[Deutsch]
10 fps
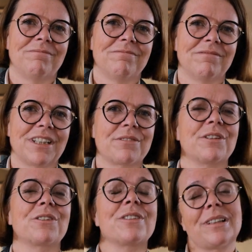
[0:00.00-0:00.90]
dass wir
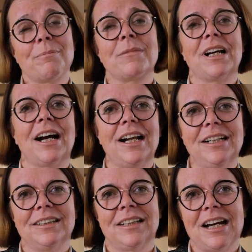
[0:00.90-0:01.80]

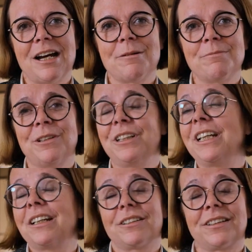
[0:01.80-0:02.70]
zusammengehalten haben und nicht
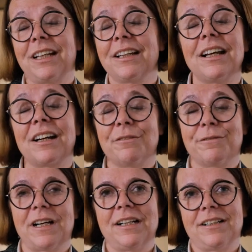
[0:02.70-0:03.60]

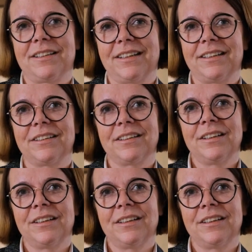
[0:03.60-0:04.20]
auseinandergefallen sind.